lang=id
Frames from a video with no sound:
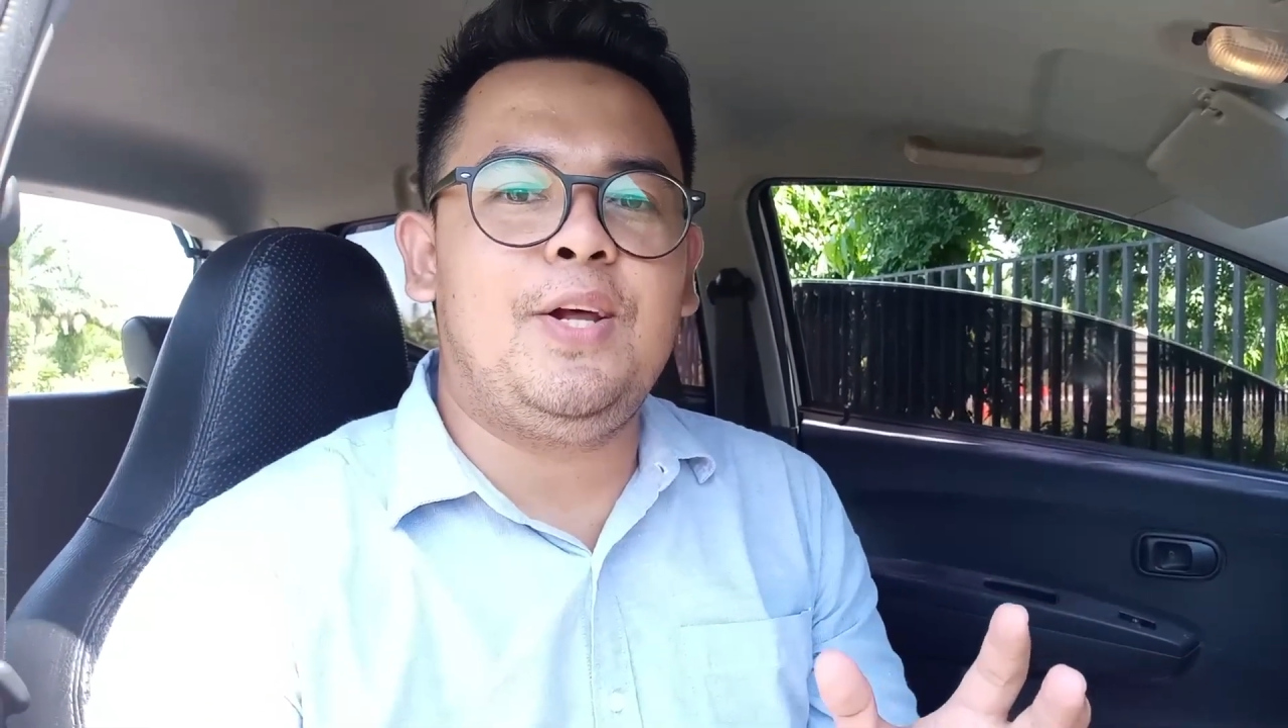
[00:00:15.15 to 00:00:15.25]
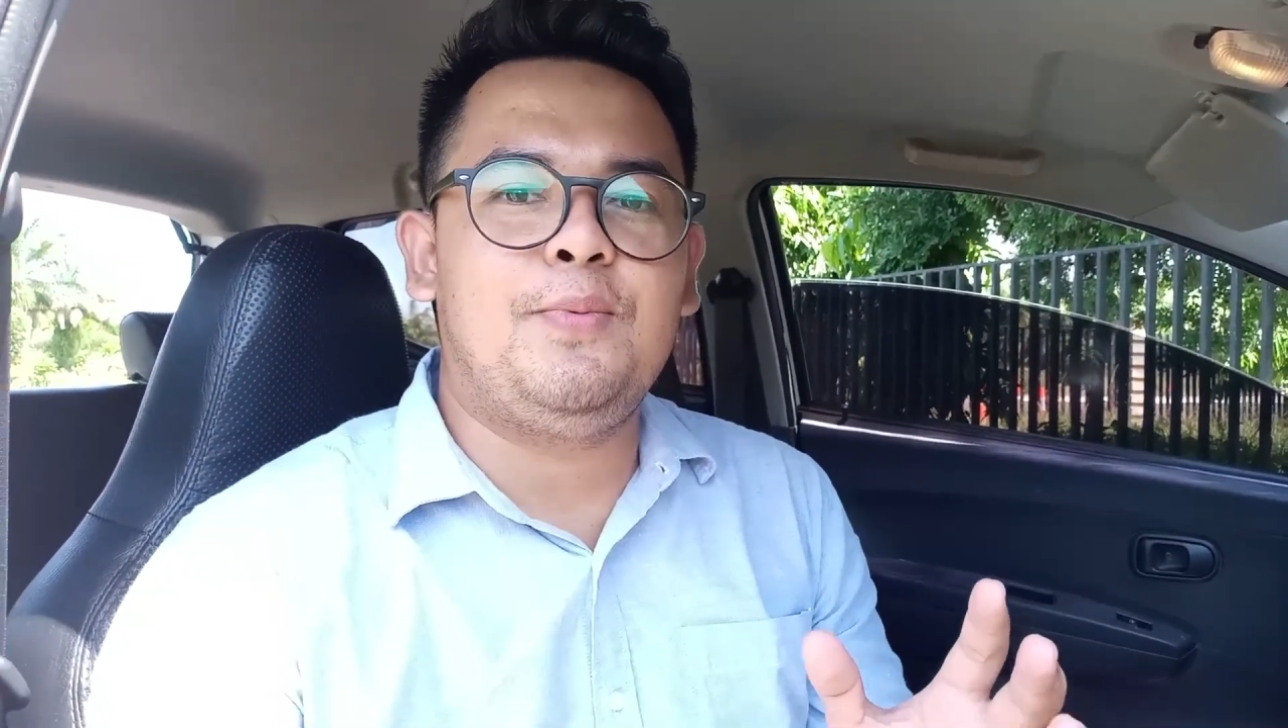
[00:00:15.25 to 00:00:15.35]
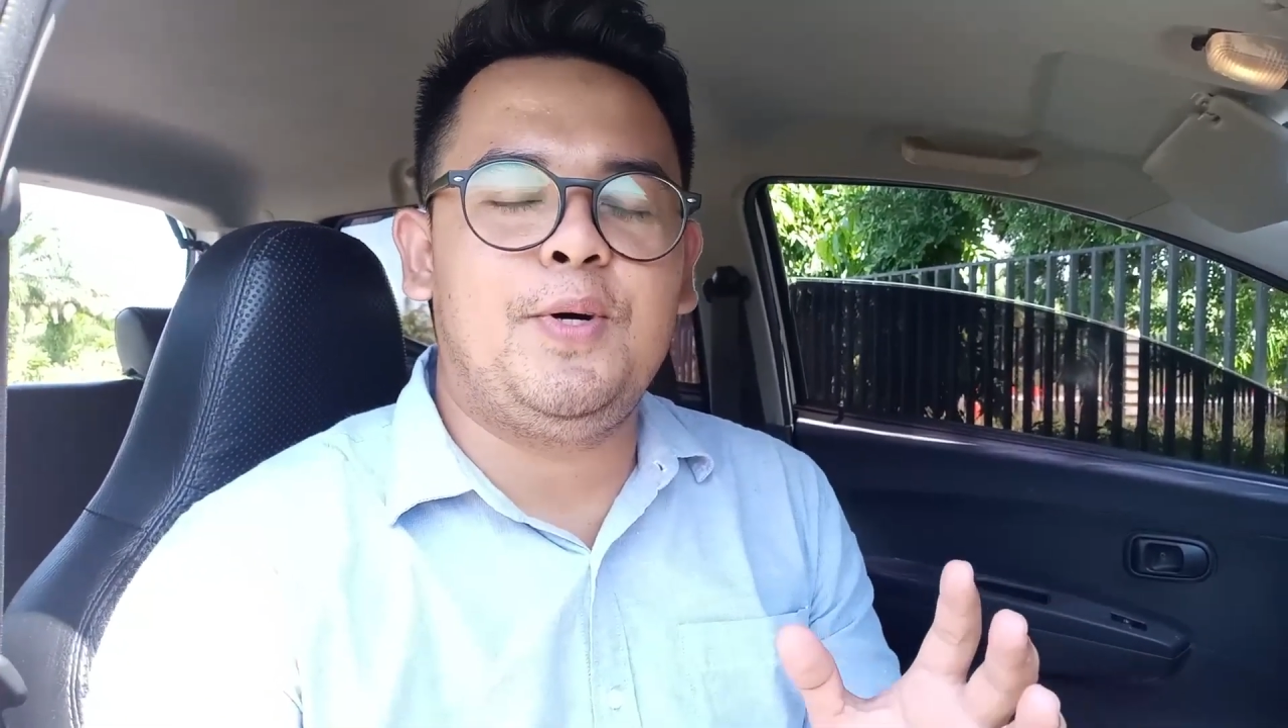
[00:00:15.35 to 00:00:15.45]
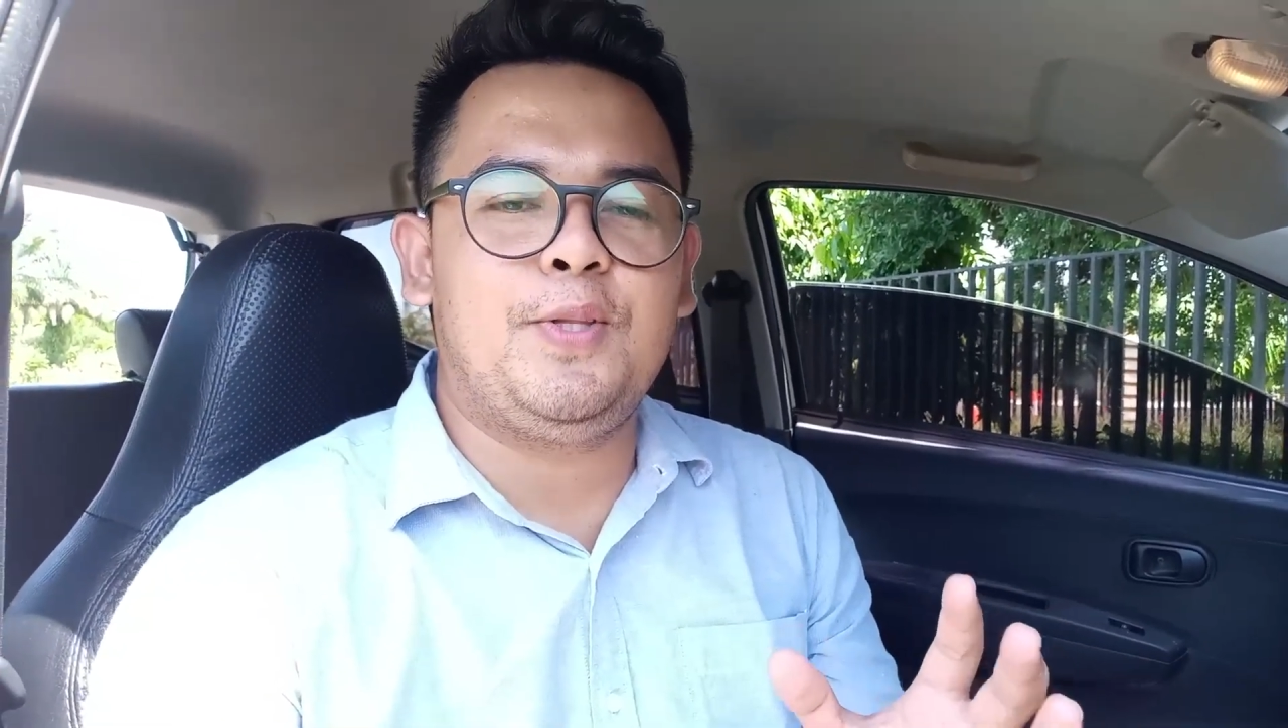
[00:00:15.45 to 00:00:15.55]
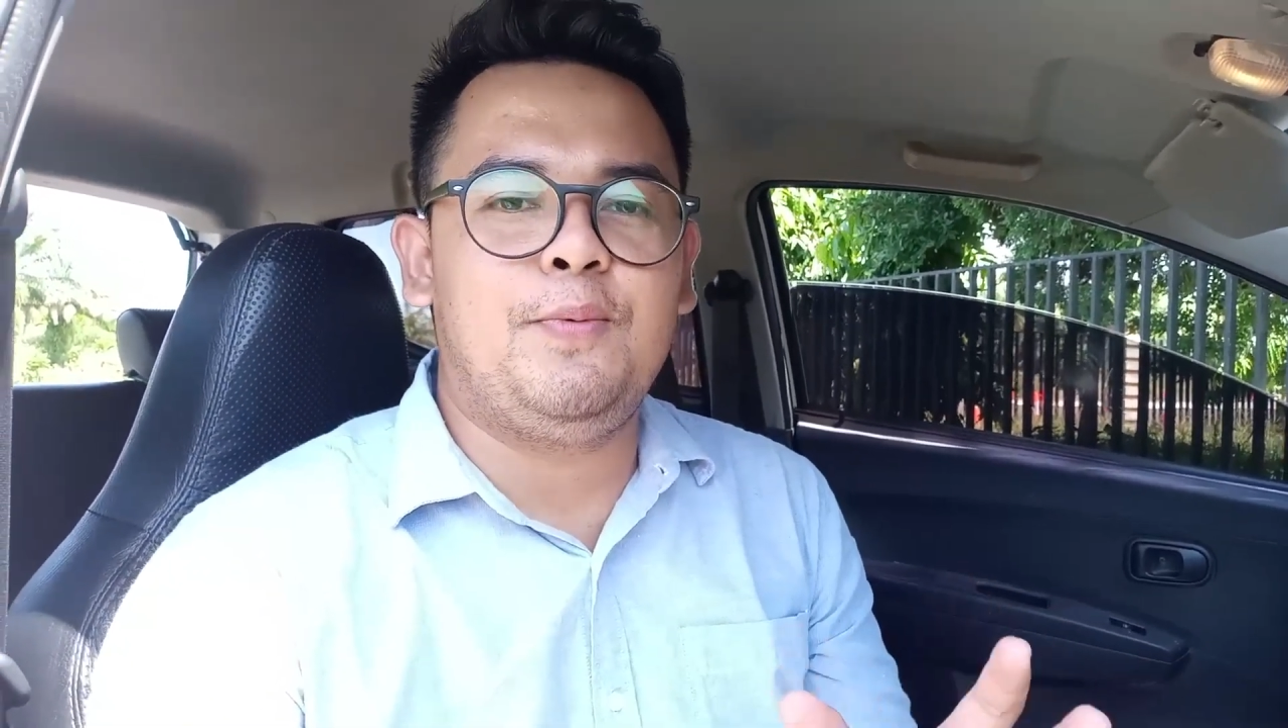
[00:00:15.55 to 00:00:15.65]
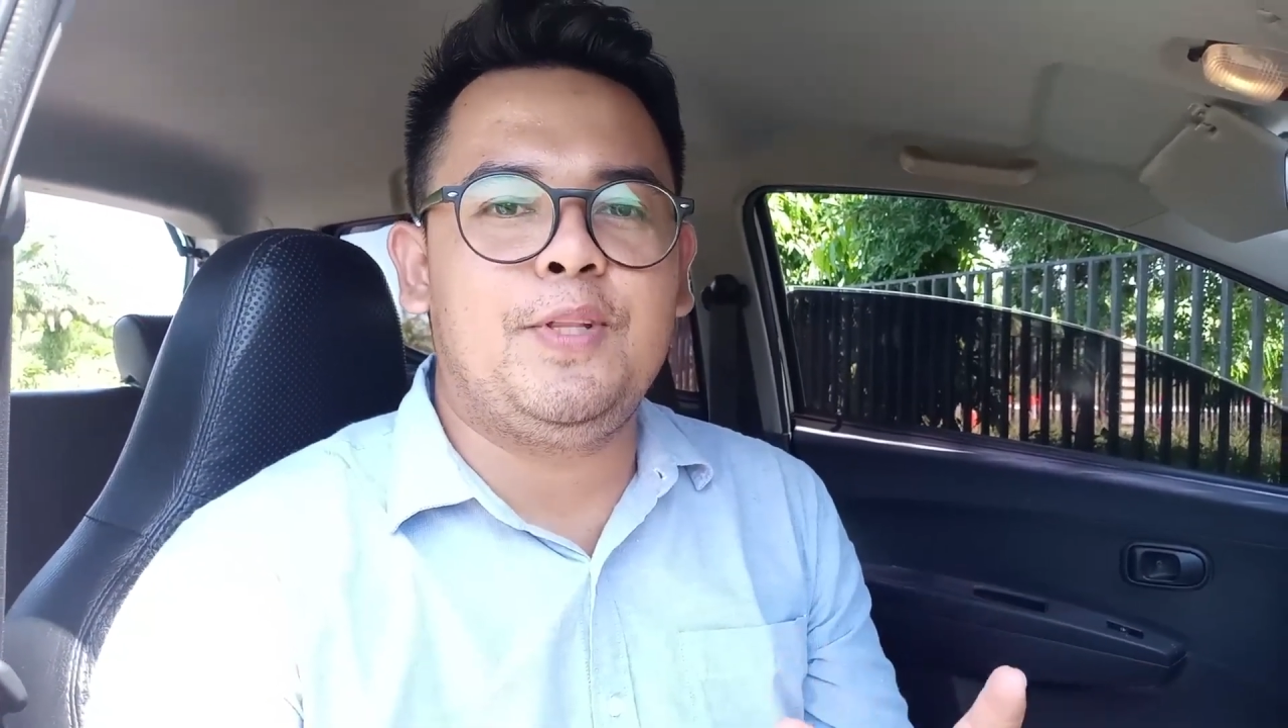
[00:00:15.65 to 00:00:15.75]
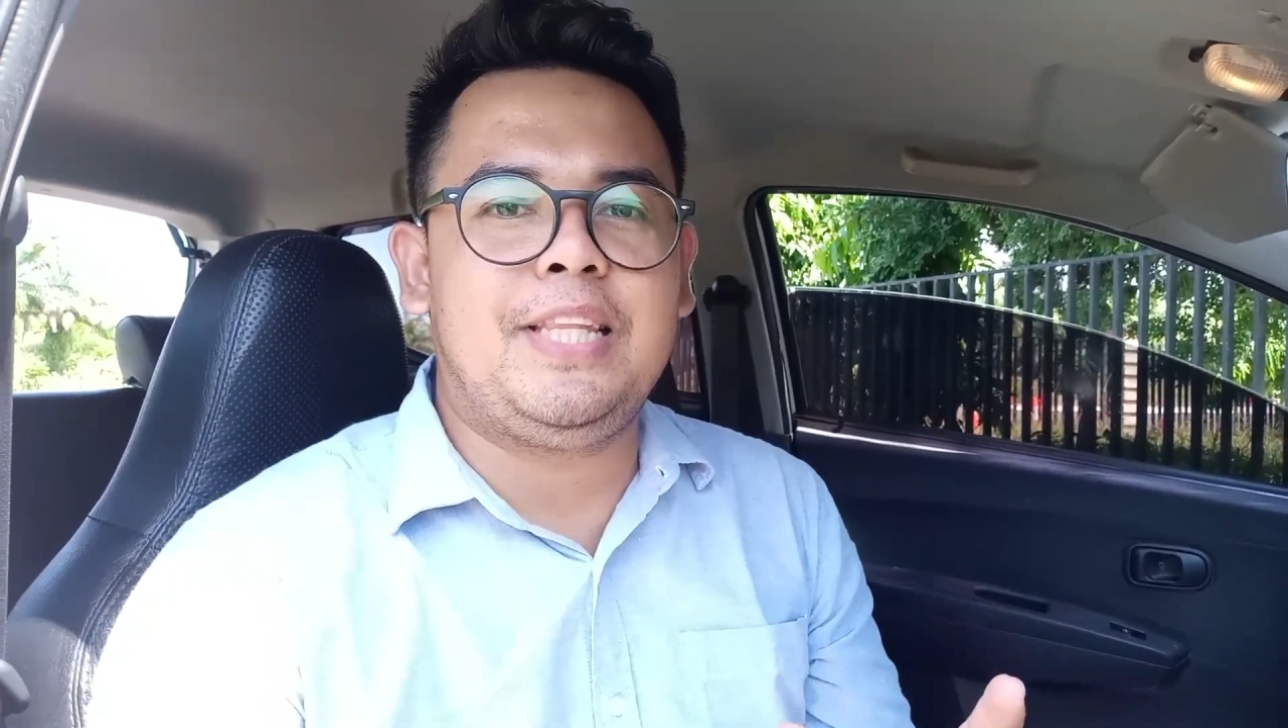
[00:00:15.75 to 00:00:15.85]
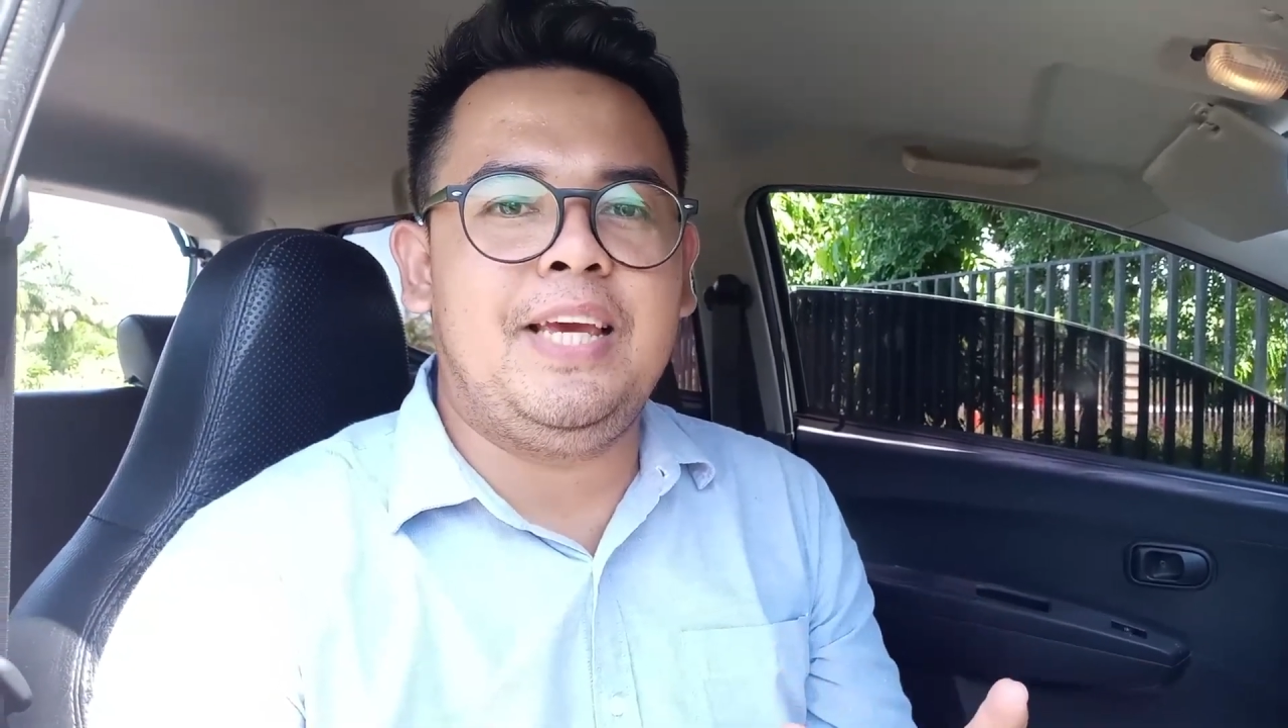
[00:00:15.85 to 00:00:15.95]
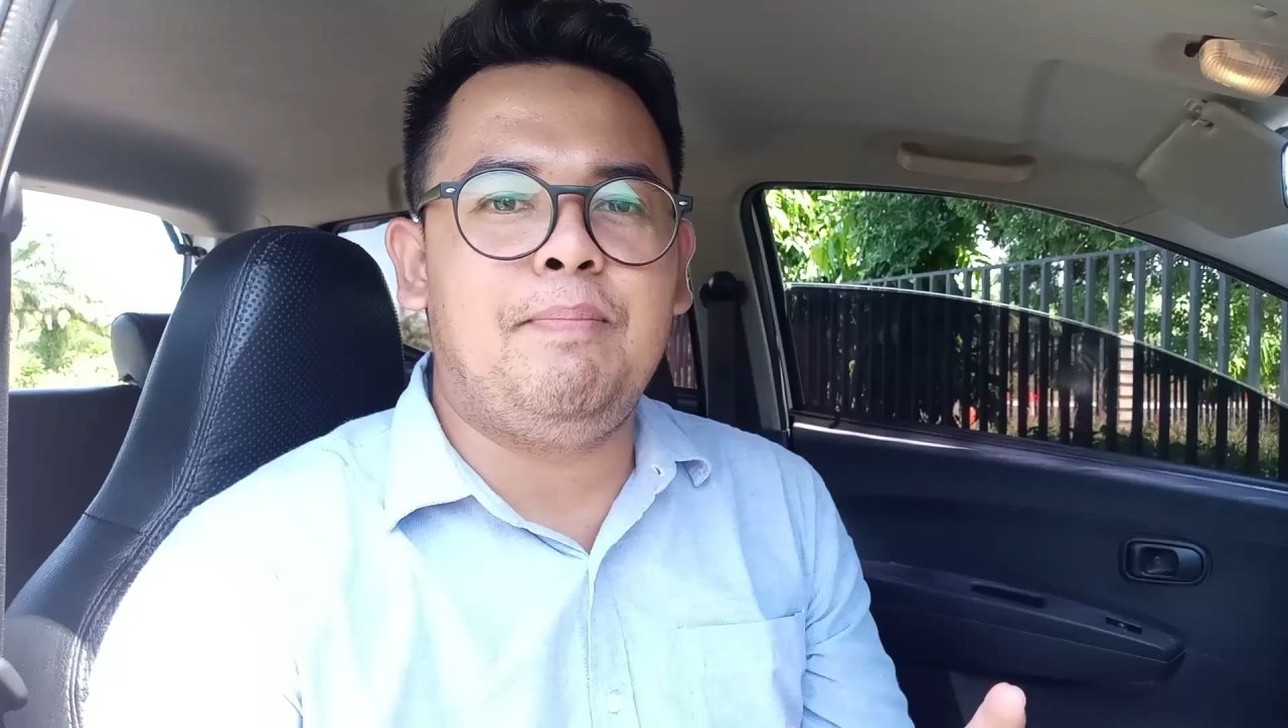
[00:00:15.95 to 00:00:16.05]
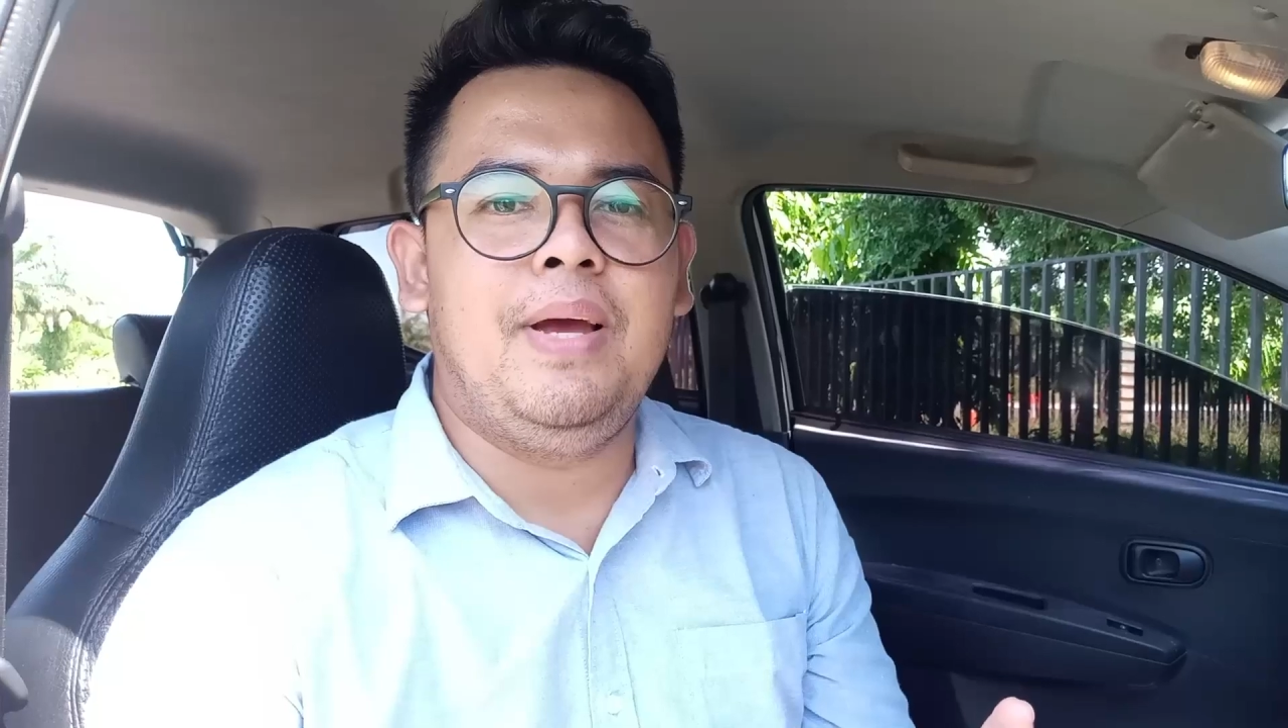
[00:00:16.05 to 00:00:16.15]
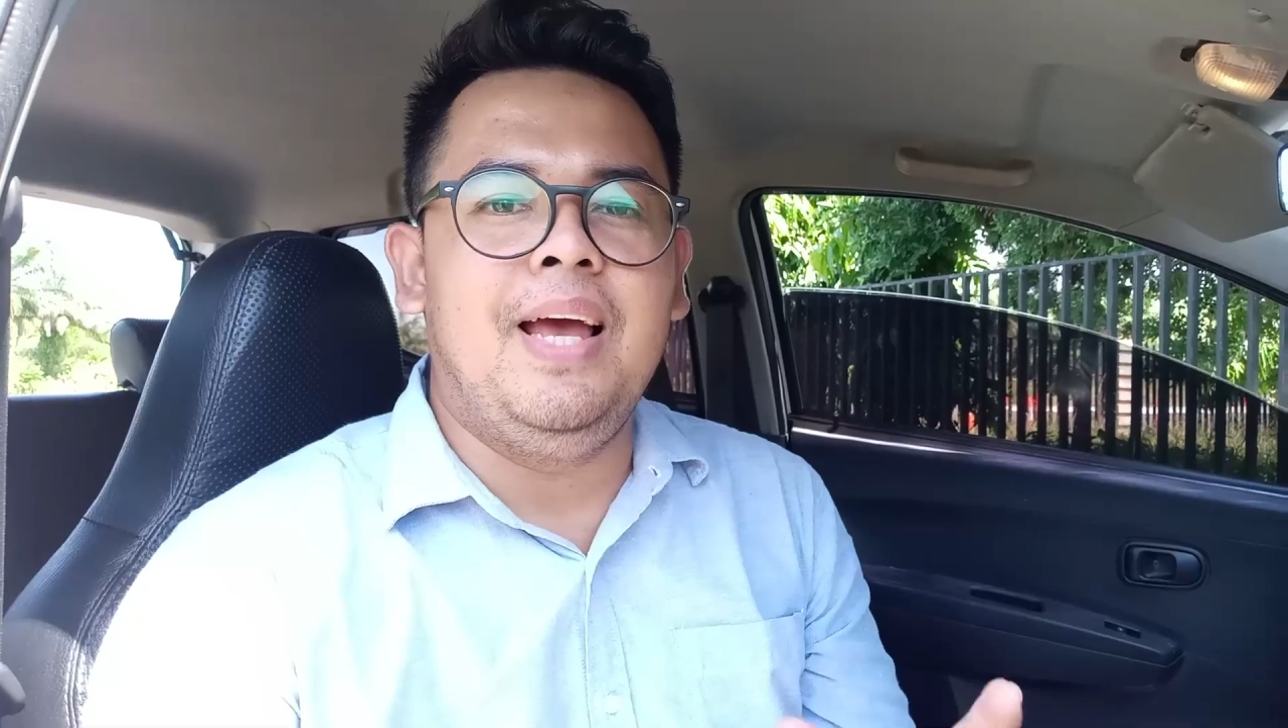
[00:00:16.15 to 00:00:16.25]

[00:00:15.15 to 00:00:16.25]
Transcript: Rumah Otomotif